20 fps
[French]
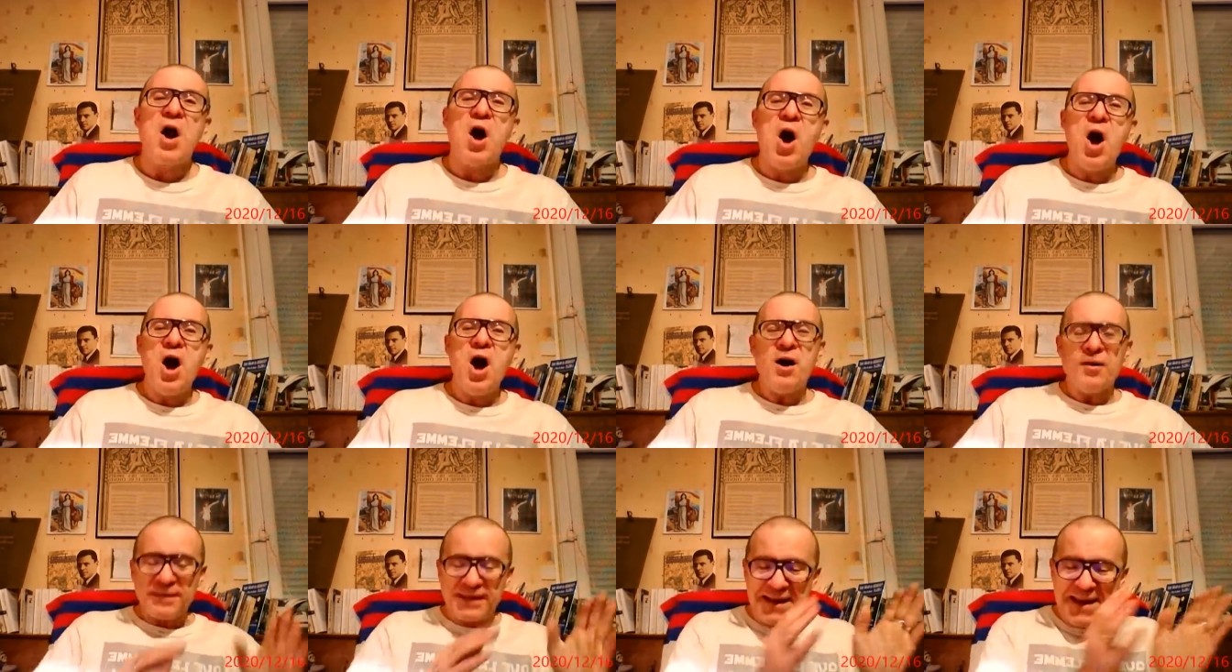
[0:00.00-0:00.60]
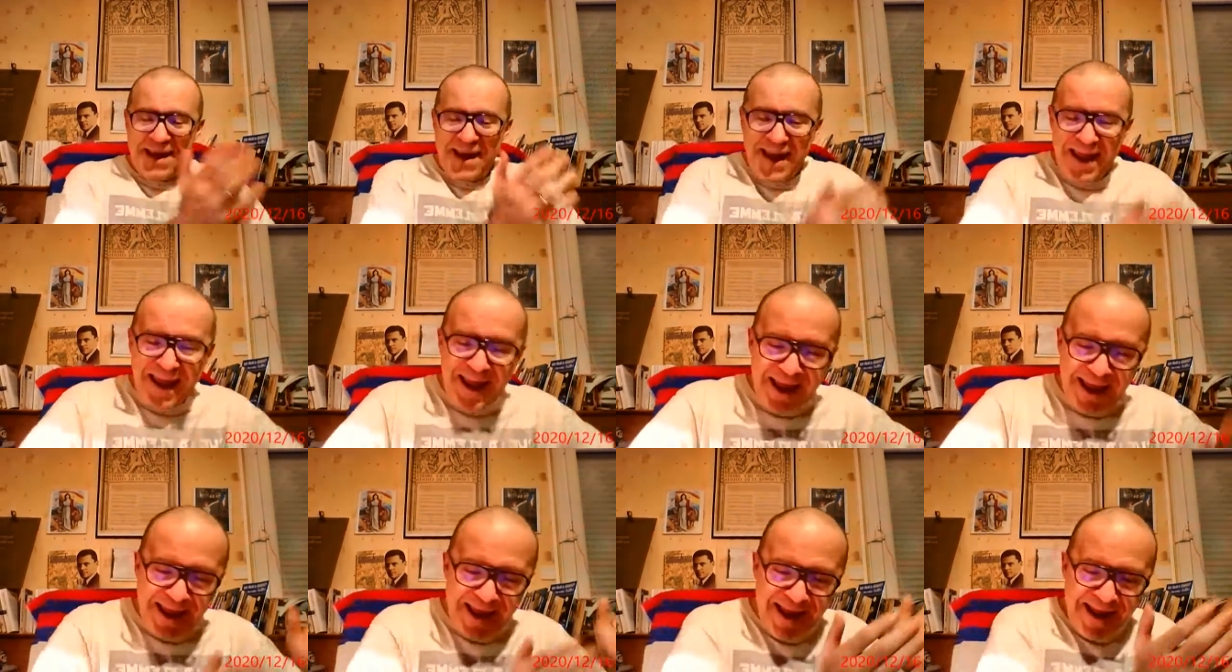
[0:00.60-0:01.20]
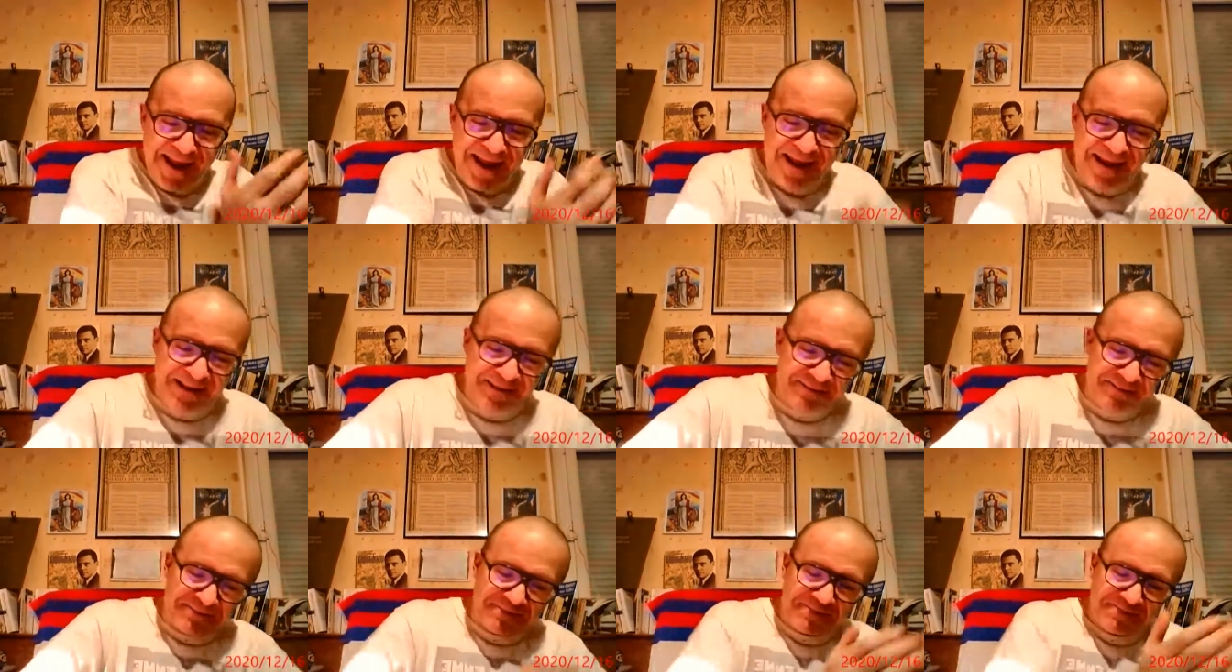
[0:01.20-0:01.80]

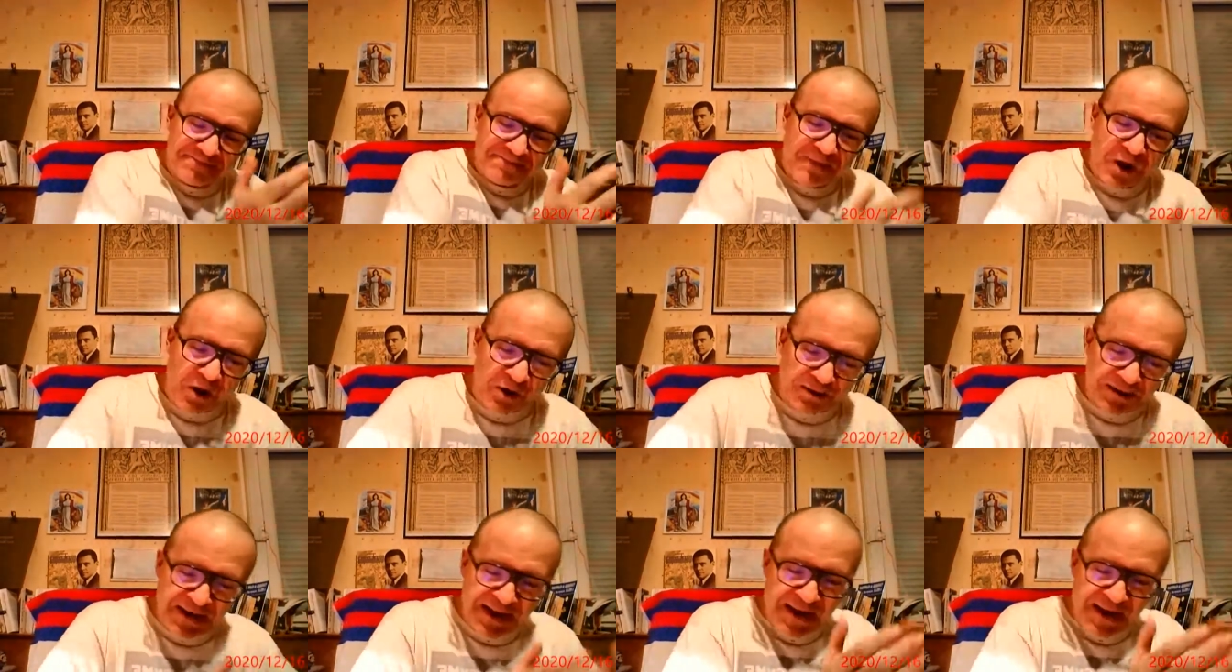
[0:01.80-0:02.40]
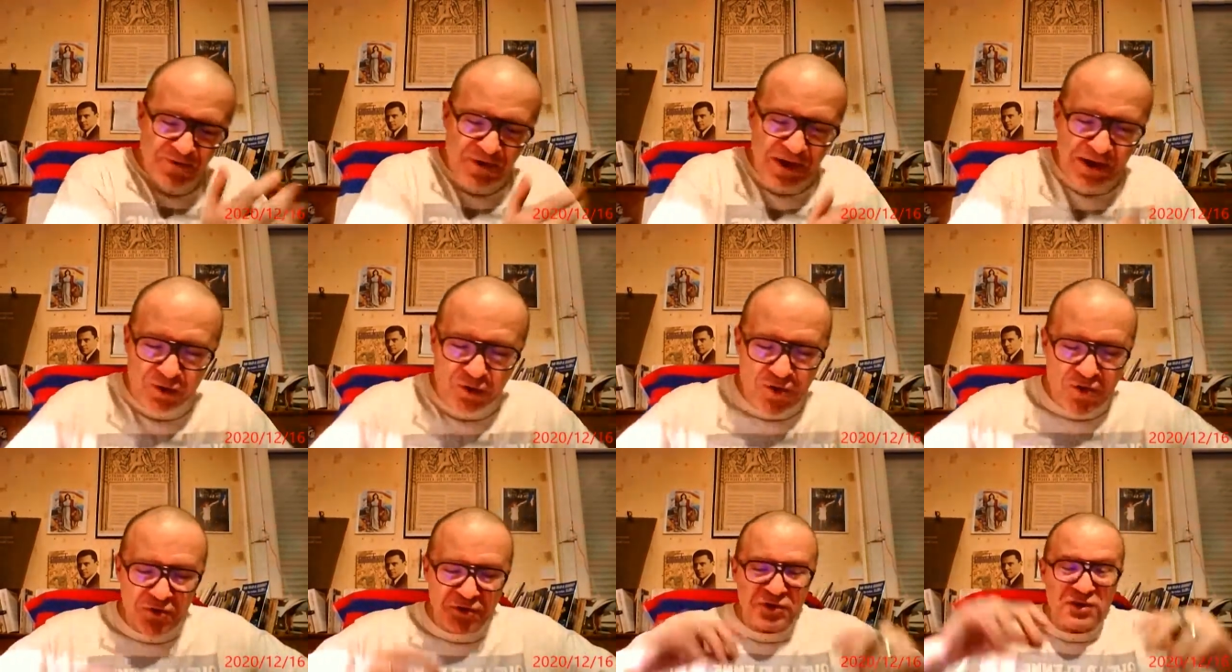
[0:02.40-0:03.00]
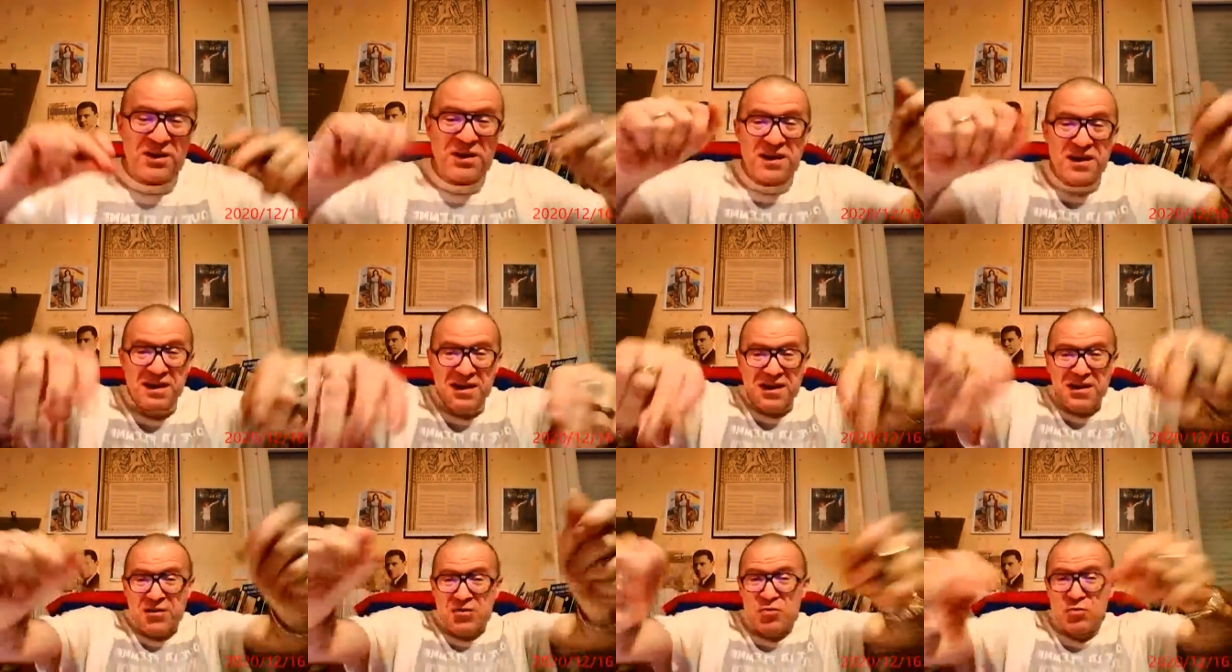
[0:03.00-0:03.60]
André André, vois donc
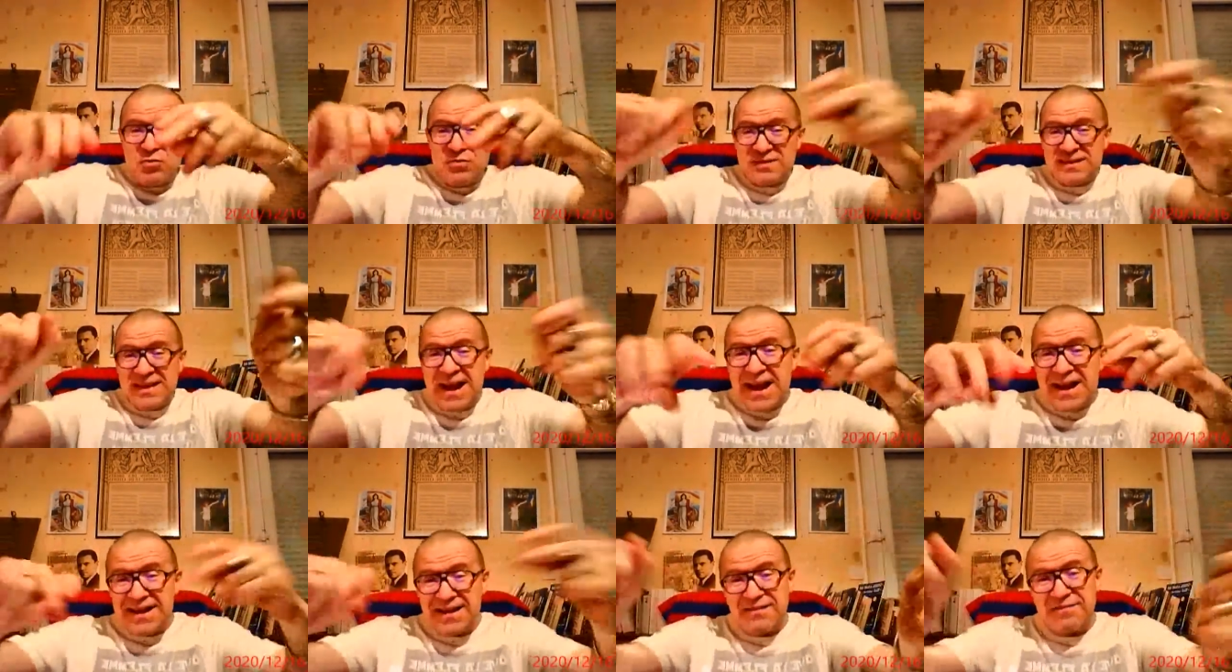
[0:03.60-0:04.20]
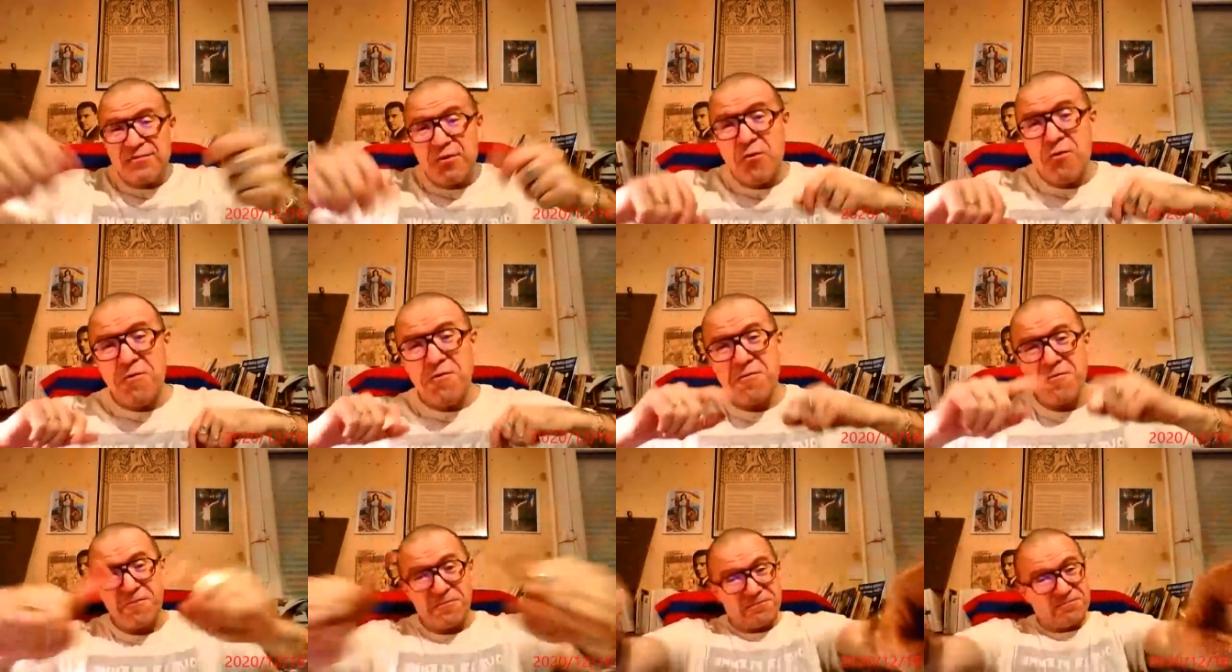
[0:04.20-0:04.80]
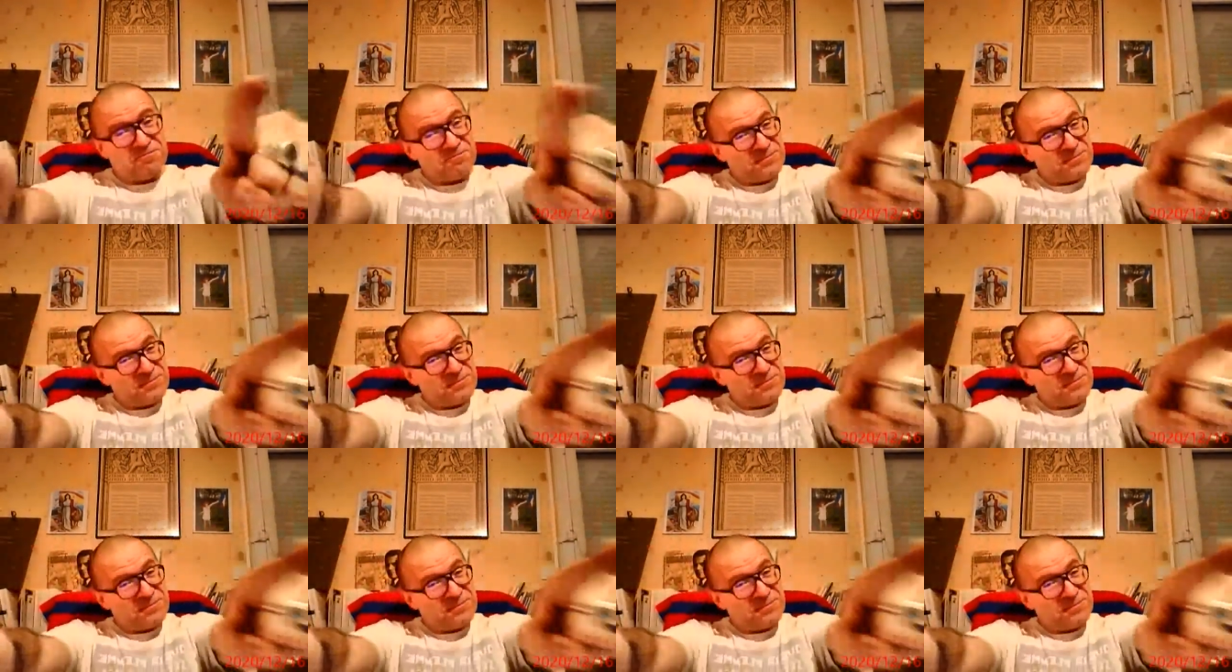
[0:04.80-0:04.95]
Nous arrivons